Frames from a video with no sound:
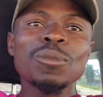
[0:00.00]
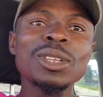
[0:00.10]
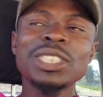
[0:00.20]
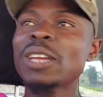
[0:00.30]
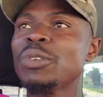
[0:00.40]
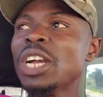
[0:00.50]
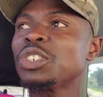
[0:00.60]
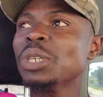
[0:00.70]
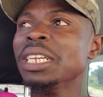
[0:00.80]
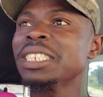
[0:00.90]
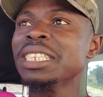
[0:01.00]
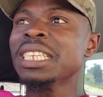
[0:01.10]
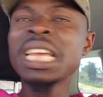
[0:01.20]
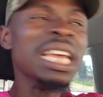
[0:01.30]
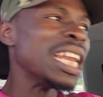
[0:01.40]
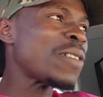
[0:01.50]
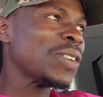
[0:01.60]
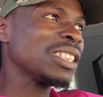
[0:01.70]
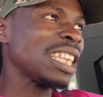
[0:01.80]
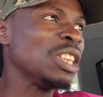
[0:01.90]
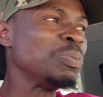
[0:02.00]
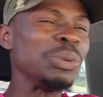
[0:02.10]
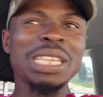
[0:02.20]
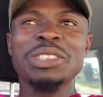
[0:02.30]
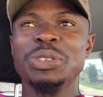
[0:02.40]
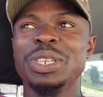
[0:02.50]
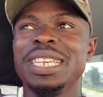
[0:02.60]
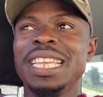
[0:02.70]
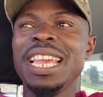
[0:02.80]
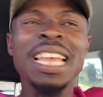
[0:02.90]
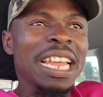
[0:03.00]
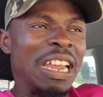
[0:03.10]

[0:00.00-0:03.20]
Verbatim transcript: J'ai vu un journaliste qui dit la France a une puissance nucléaire.